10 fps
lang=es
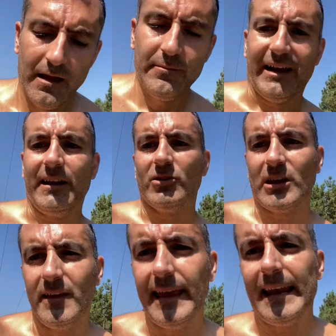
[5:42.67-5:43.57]
Imaginaos
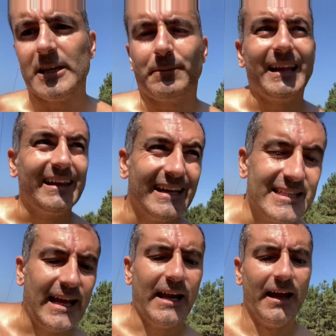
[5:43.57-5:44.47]
que dice que la espalda tiene que
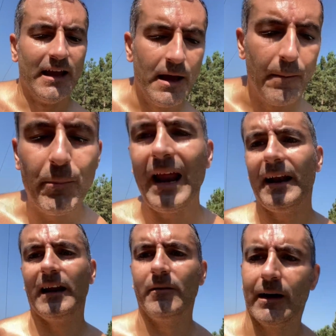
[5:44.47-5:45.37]
estar plana
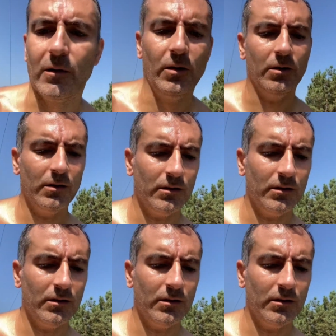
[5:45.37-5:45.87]
en el banco.